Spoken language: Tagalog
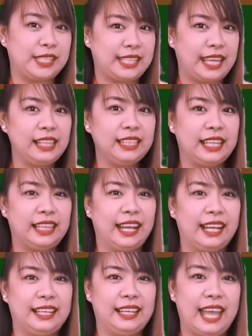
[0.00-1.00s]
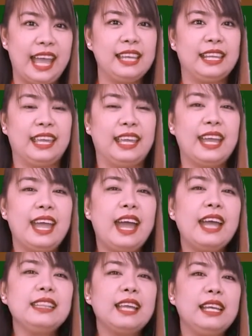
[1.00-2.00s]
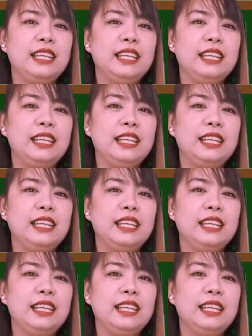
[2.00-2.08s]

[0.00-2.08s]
Celia Lacanlale, at